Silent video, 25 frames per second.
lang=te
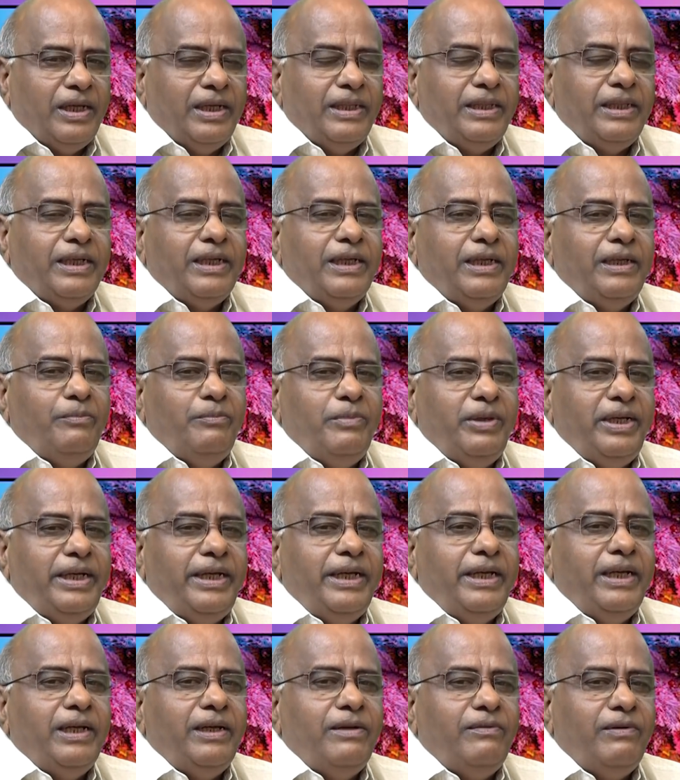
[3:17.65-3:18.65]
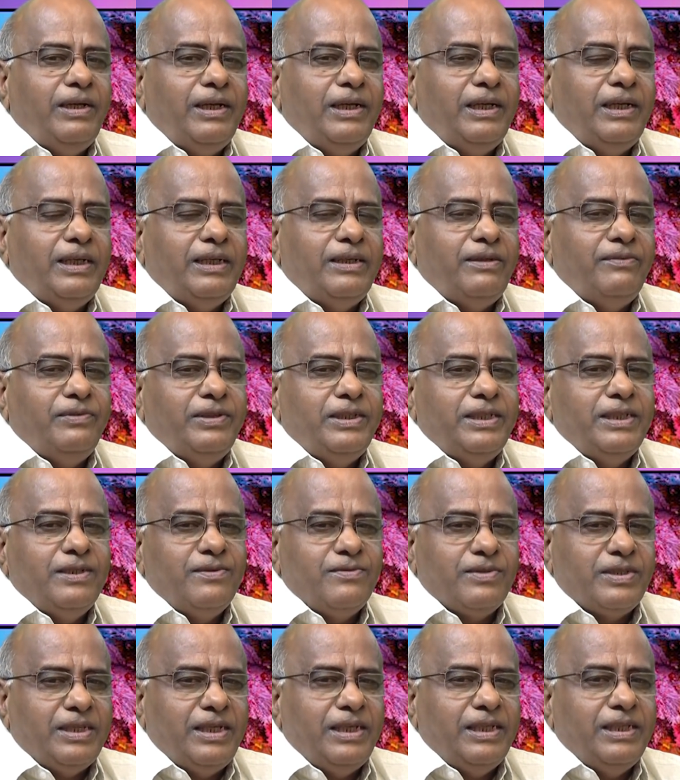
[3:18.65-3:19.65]
అంతేగాని మీడియా వల్ల
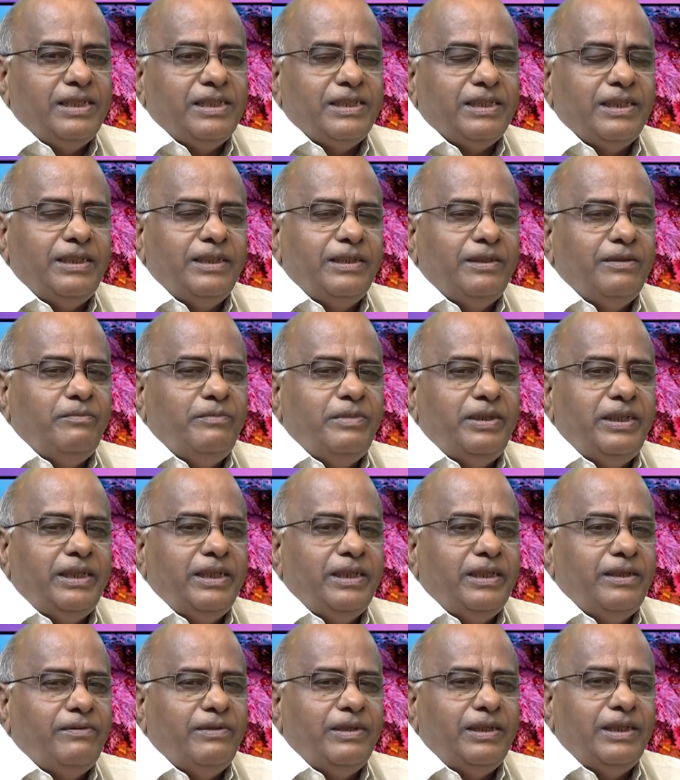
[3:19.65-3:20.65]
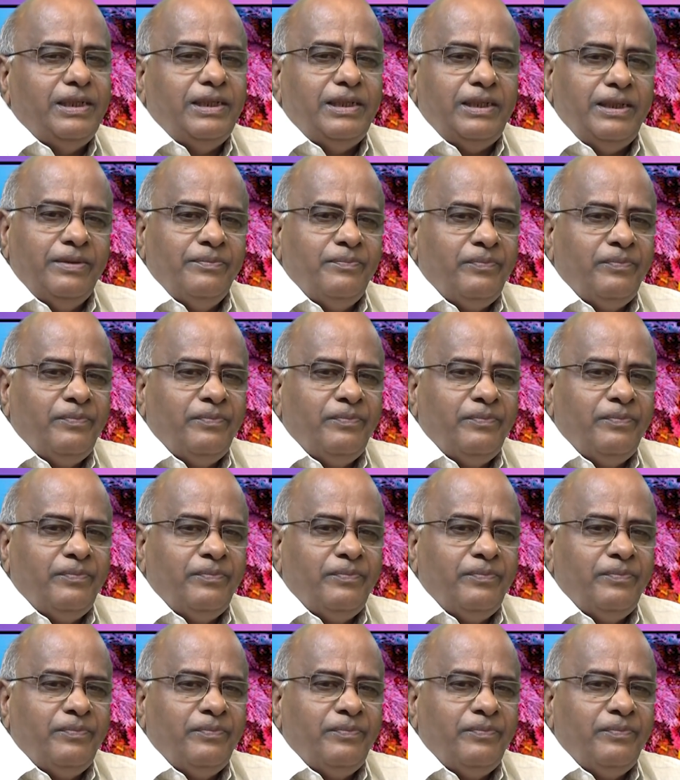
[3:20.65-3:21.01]
విజయం సాధించలేదు మీడియా వల్ల